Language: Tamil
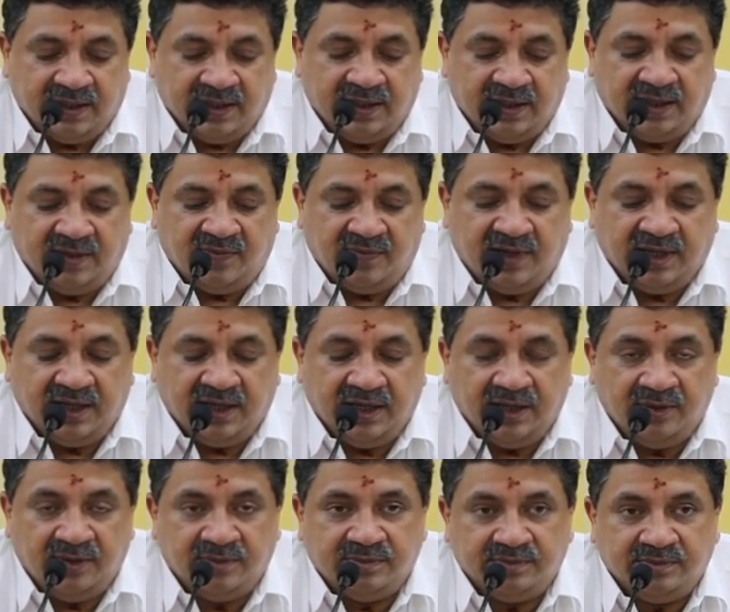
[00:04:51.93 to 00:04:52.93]
எல்லா
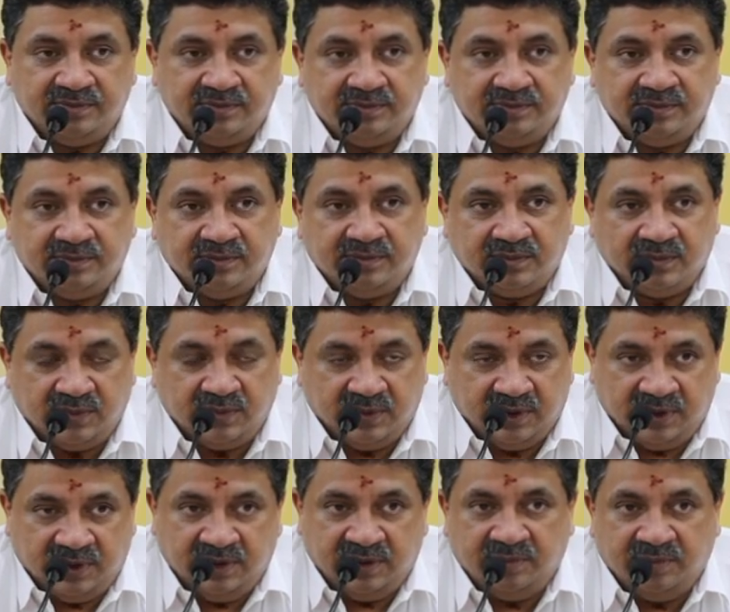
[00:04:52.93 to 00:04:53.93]
வகையிலும்
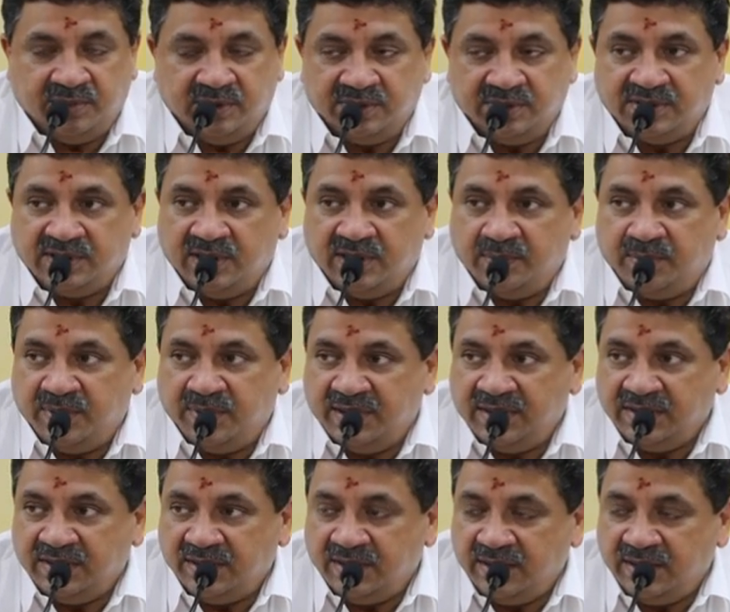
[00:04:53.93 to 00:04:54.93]
இப்போ
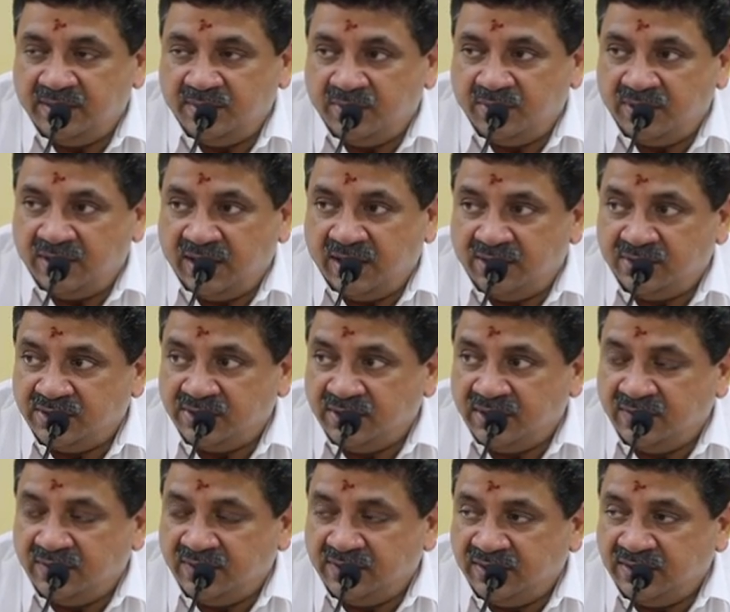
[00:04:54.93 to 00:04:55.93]
சிறப்பாக இந்த ரெண்டு மூணு
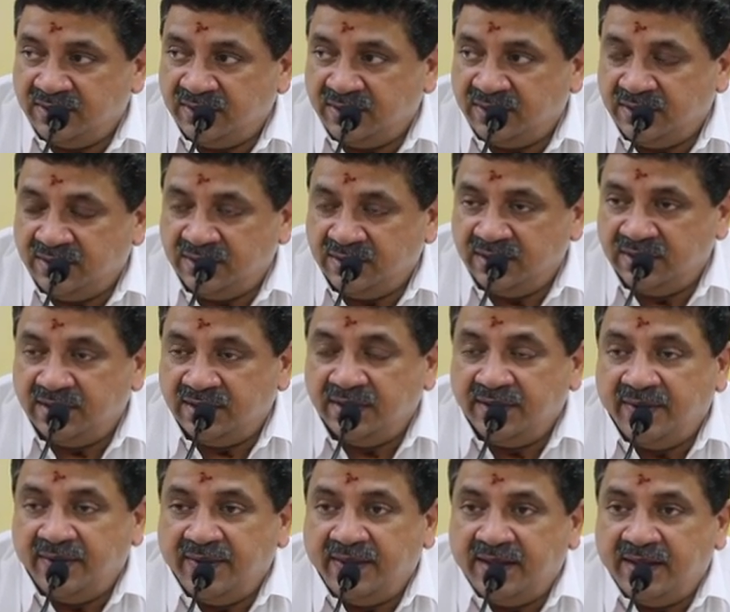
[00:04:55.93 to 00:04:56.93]
ஆலோசகர் வந்திருக்கிறது
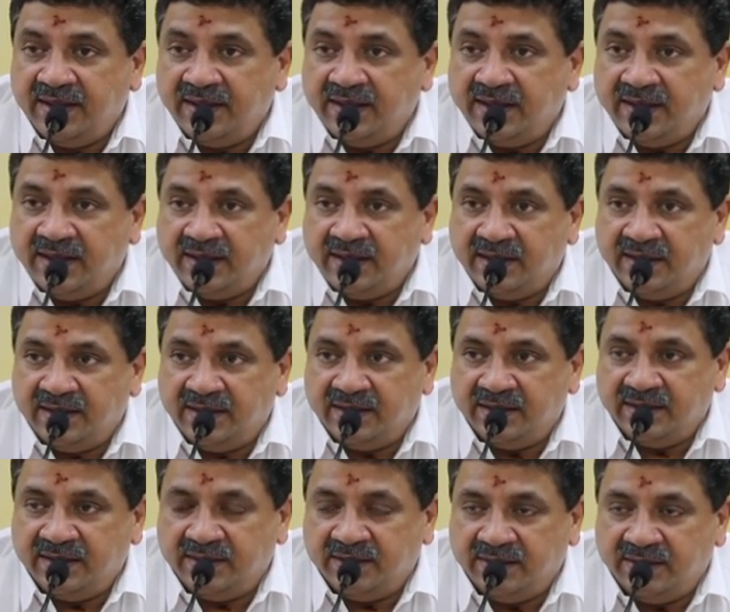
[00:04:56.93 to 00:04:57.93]

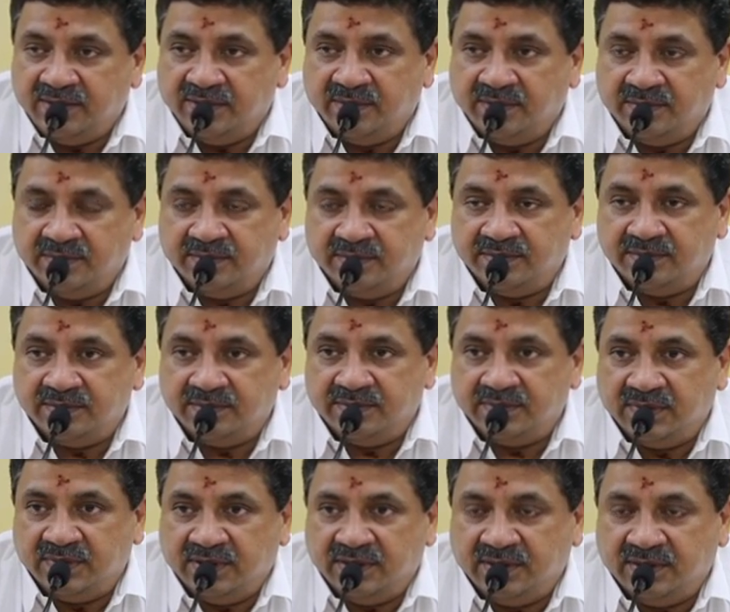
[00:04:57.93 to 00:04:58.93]
எங்களுக்கு இன்னும்
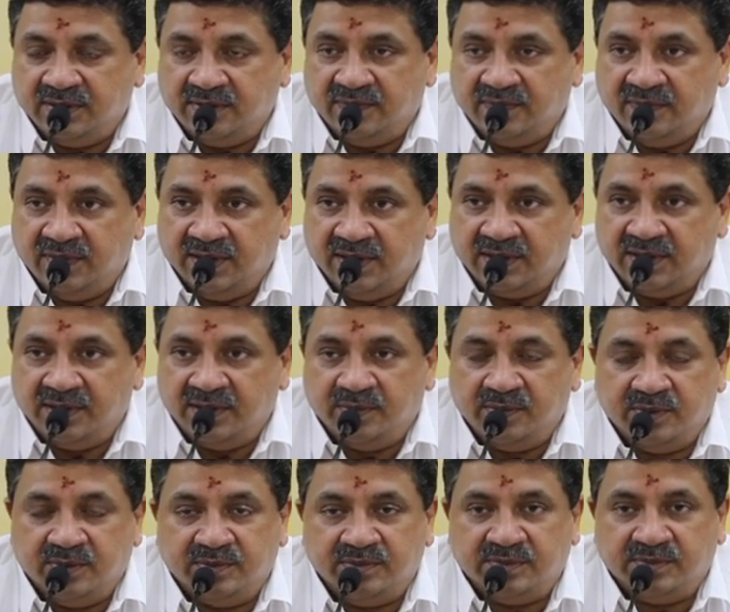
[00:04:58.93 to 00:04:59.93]

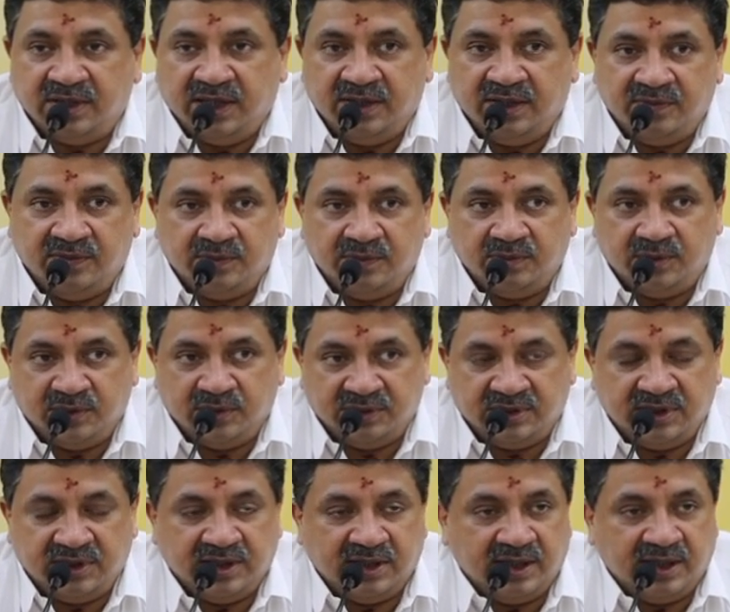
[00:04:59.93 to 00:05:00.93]
விளக்கமும் தெளிவும்
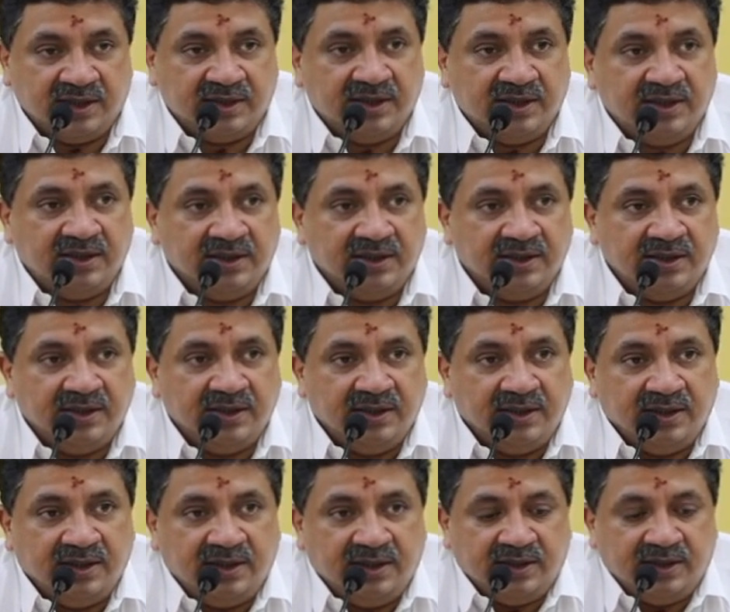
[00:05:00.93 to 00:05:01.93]
கொடுத்துருக்கிறார்கள்
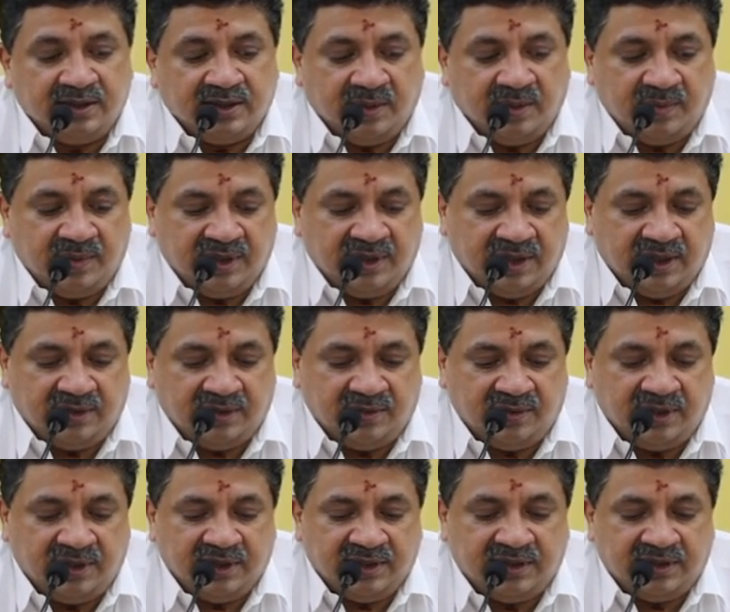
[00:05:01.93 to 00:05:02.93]

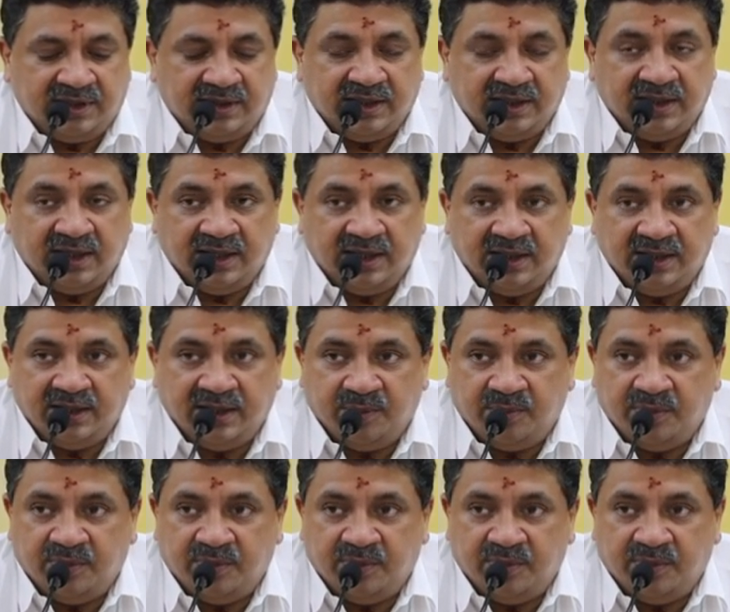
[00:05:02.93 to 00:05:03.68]
தமிழ்நாட்டுடைய திட்டங்களை